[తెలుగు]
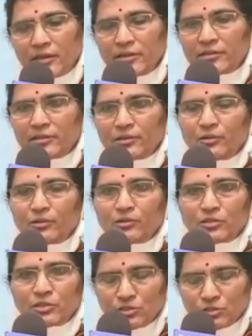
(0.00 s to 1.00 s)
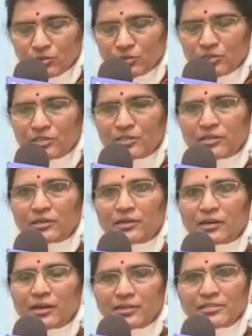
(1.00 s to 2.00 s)
దాన్ని తెలుగులో తీసుకొచ్చి
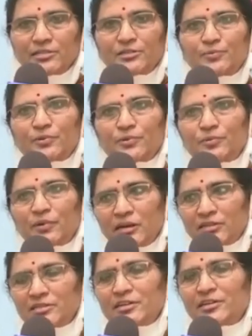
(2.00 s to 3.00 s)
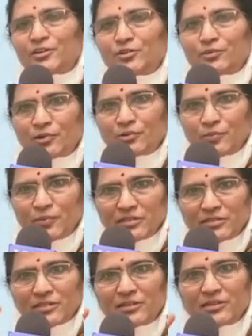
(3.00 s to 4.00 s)
రాసినప్పుడు భాష ఏంటో మనం
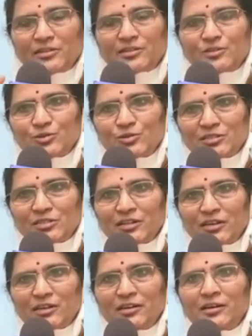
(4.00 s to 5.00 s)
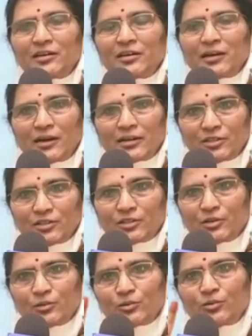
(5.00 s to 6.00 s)
పరిశీలనగా చూస్తే అది
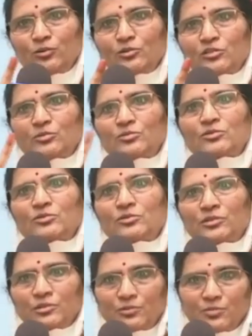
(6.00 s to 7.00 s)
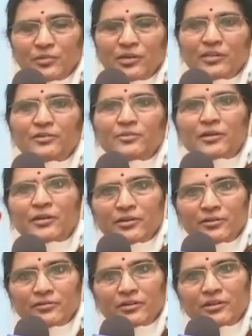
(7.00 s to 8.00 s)
తెలుగు సంస్కృతం
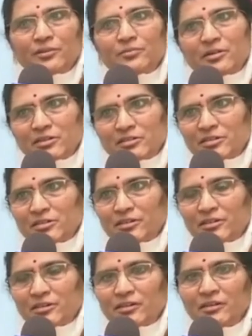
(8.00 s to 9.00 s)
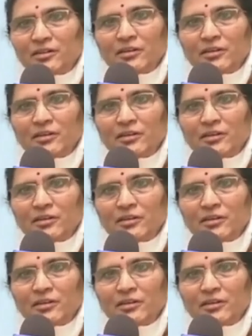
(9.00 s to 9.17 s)
మిళితమైనటువంటి భాష అది